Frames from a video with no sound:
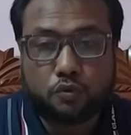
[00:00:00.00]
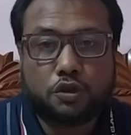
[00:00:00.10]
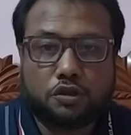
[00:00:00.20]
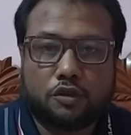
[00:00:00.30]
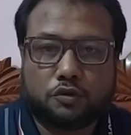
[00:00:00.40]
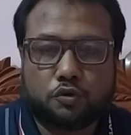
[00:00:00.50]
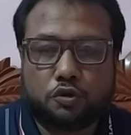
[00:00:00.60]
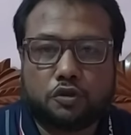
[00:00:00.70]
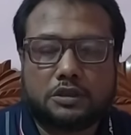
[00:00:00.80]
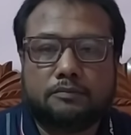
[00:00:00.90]
দুইশো
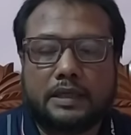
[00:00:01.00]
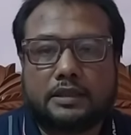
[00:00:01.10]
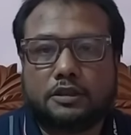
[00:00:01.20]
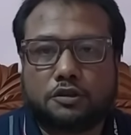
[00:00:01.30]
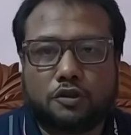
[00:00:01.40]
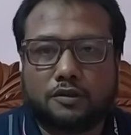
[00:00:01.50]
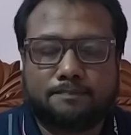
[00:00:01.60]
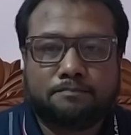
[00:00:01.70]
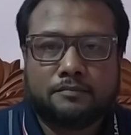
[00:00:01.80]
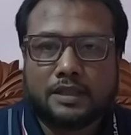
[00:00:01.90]
চৌষট্টি মেট্রিক টন
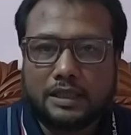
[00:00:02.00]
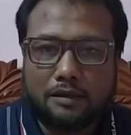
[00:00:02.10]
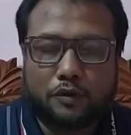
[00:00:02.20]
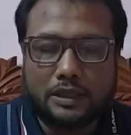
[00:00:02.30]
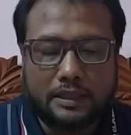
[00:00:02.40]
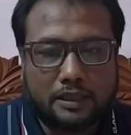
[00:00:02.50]
এবং